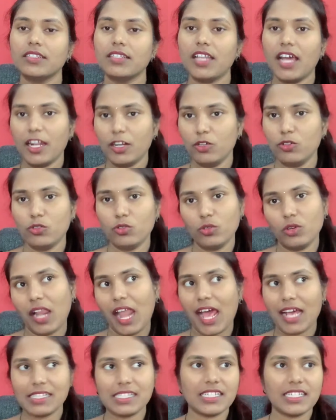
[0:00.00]
నన్ను
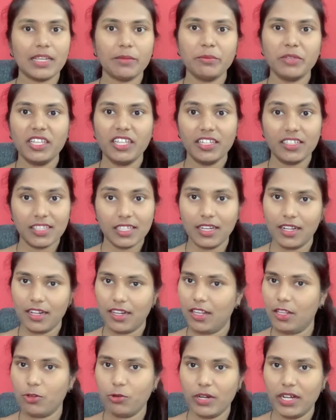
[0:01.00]
లాస్ట్ టైం కీర్తన
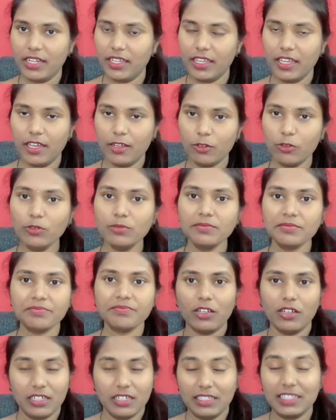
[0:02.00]
గారు అడిగారు
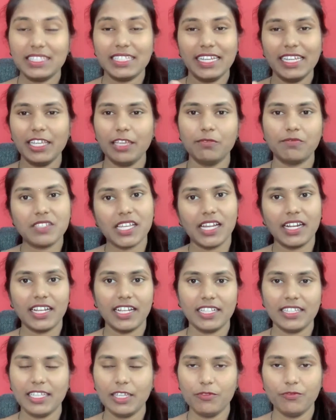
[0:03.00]
త్రీ గిఫ్ట్స్
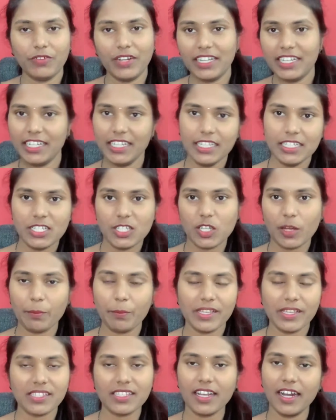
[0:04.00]
అనేది ఇవ్వండి అని చెప్పేసి